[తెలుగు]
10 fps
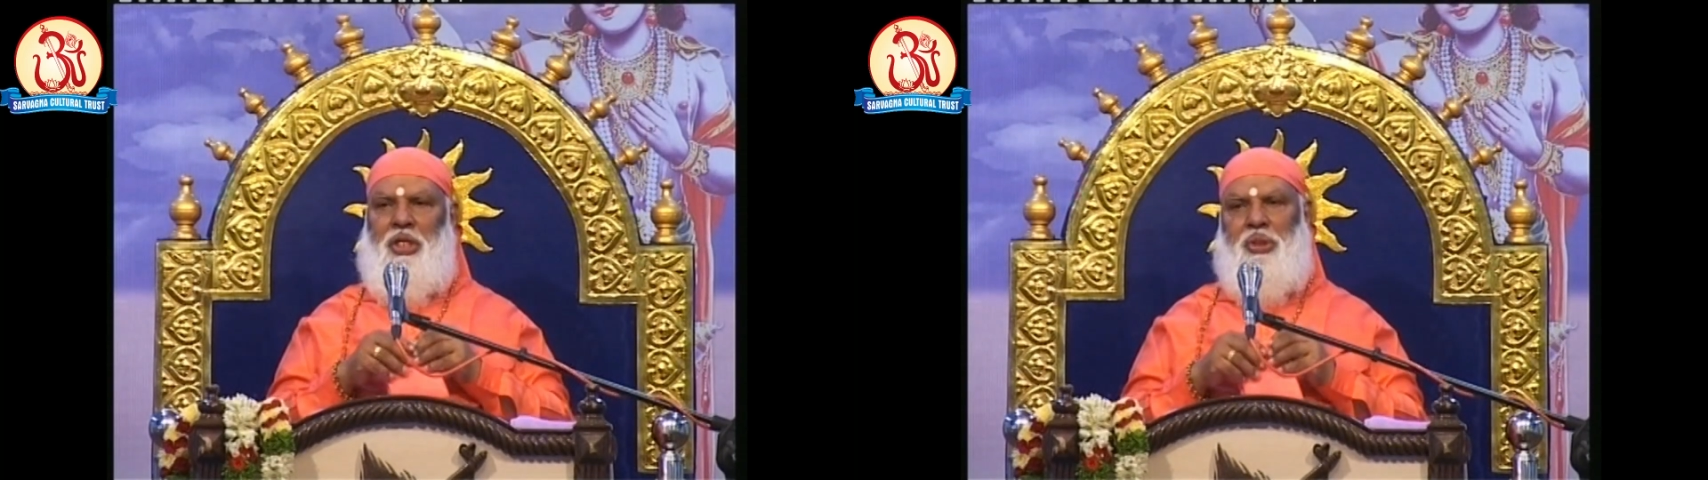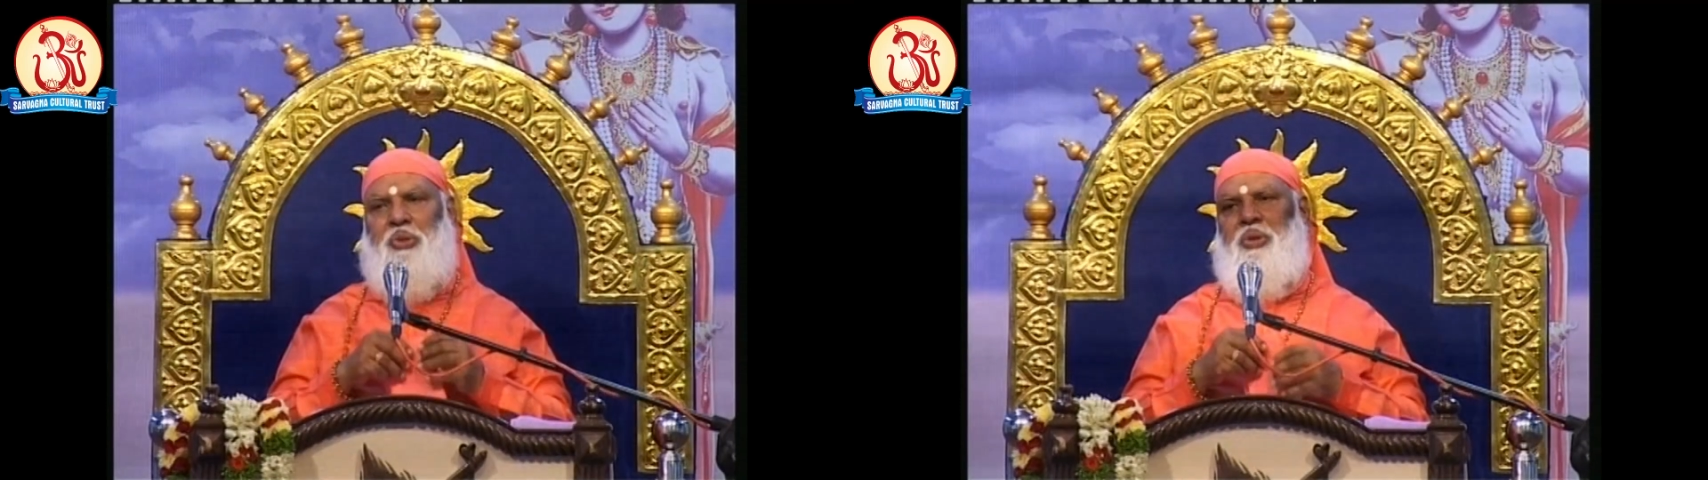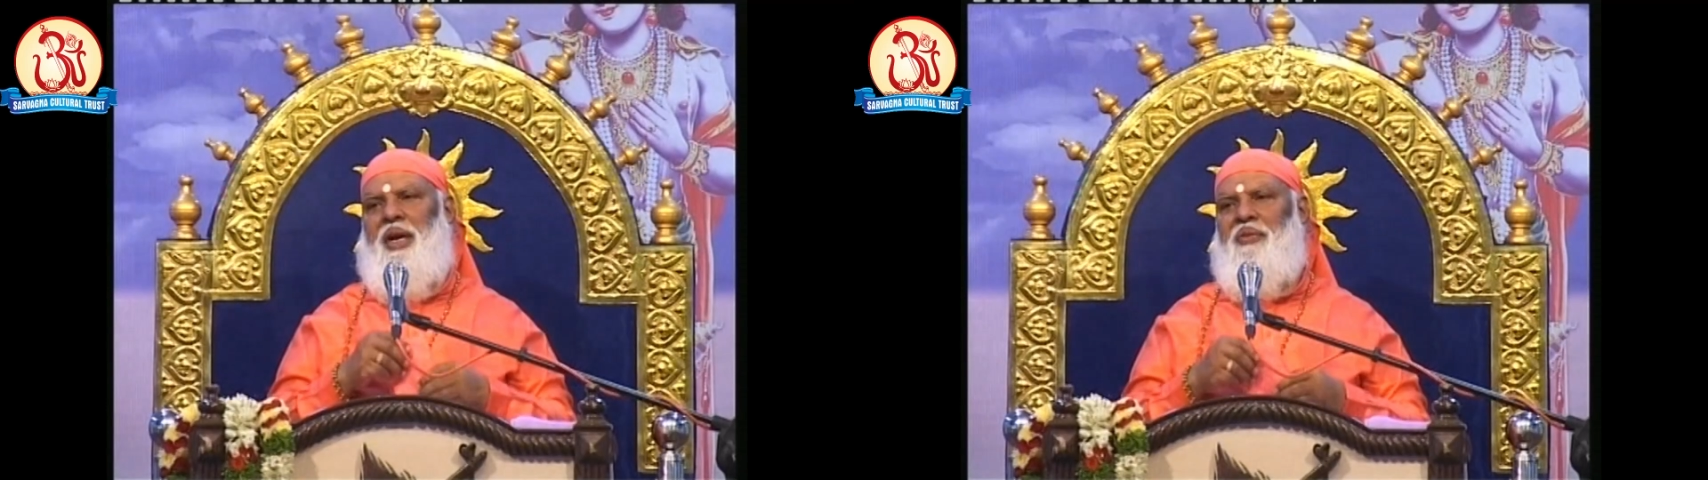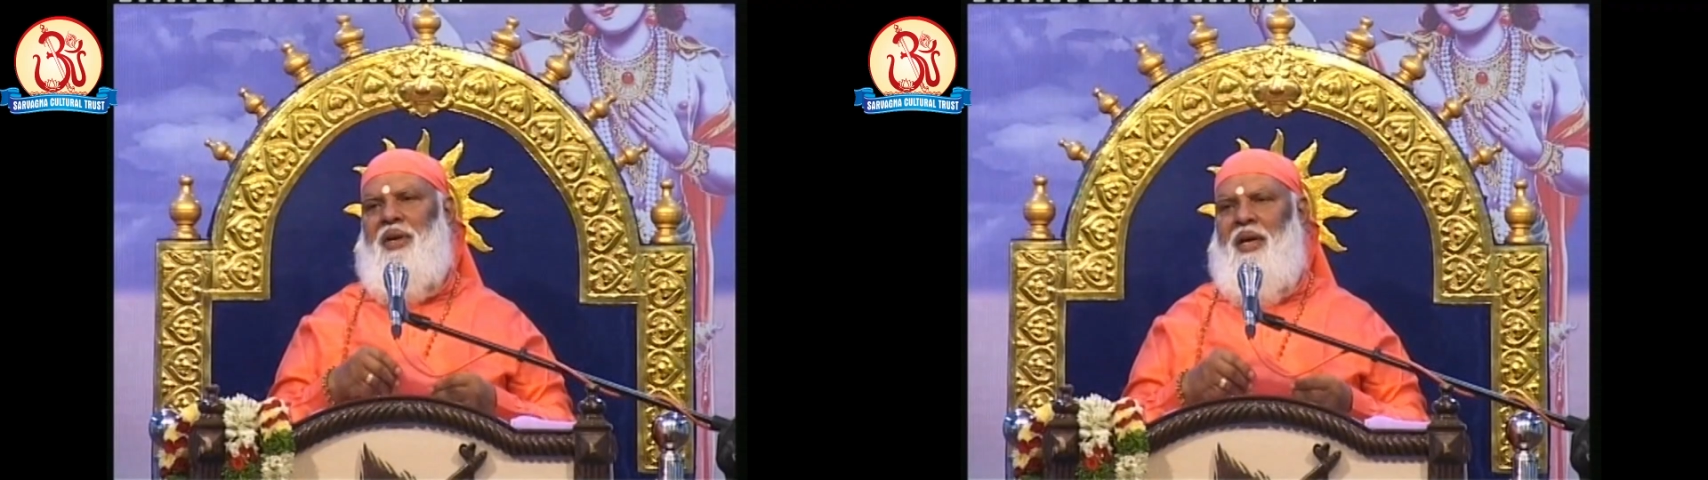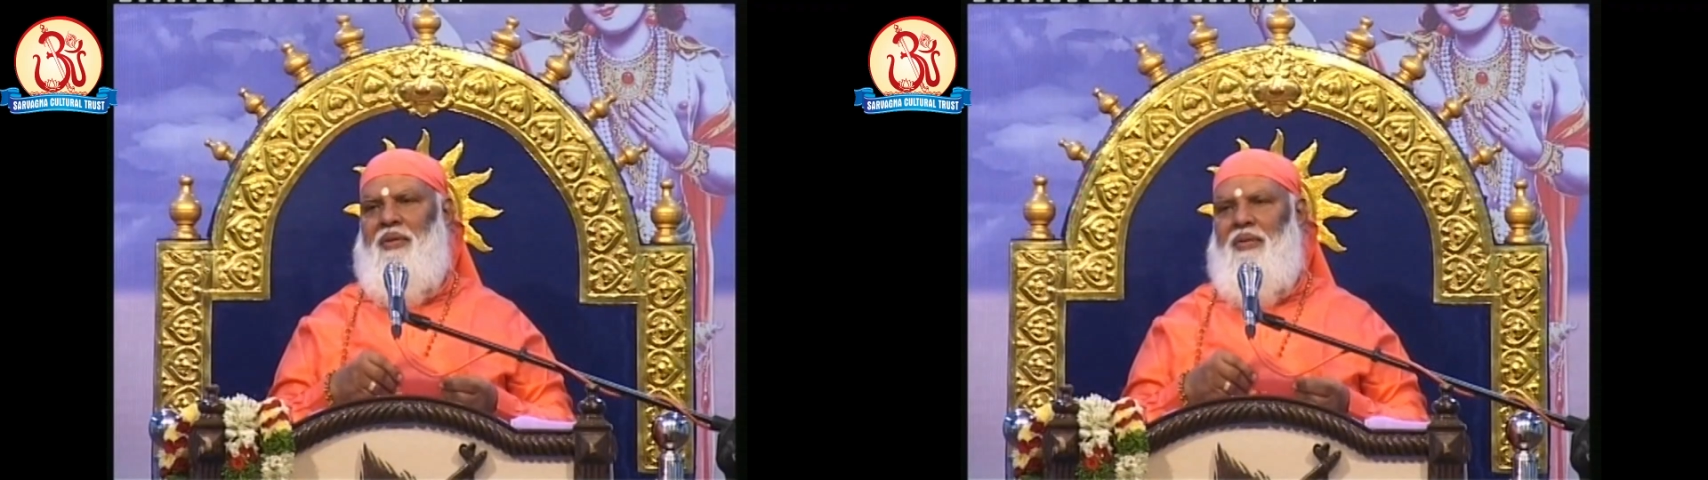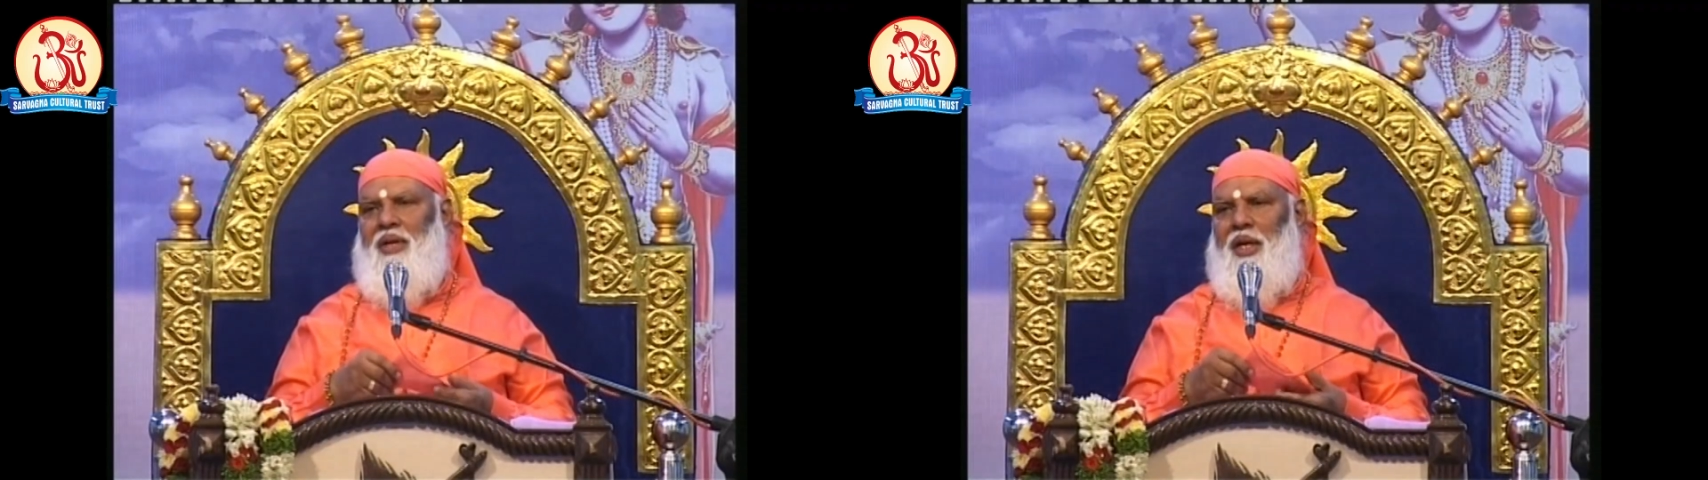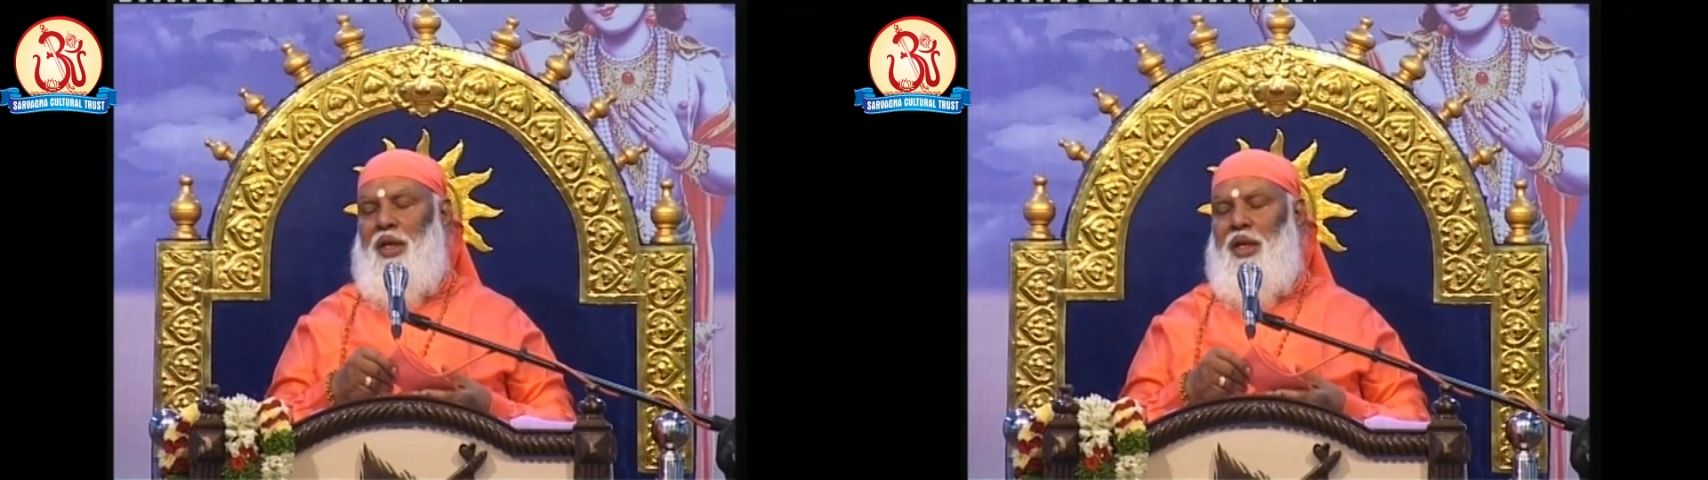చేస్తూనే ఉంటాం